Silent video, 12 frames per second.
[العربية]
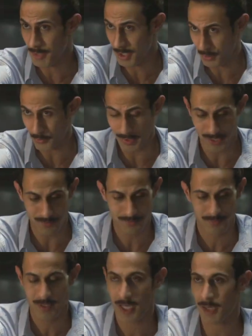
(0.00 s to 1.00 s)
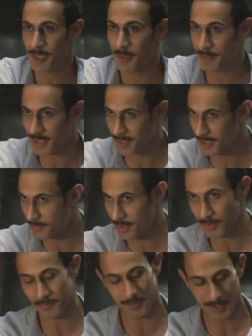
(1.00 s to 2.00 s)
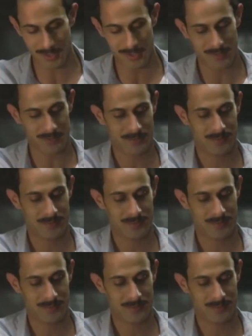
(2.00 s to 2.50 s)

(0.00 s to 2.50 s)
معاك الواجب حبايبنا كتير برضه في المطار